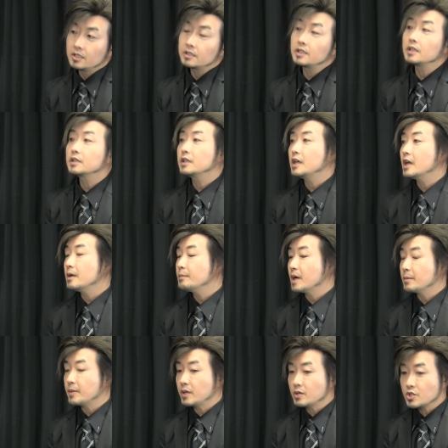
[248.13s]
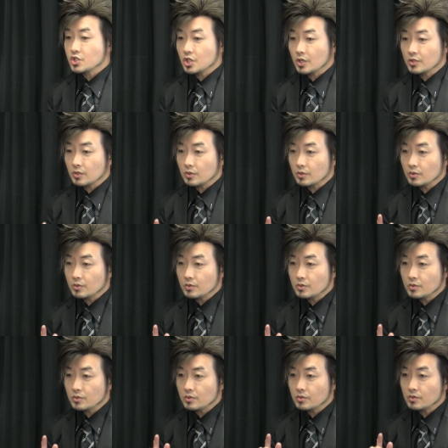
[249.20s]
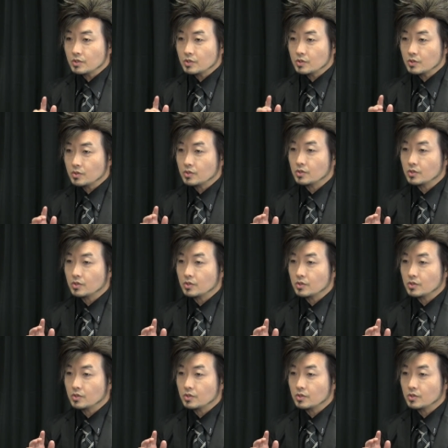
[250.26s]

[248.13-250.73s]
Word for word: tiếp tia mà bây giờ cho rồi lu lu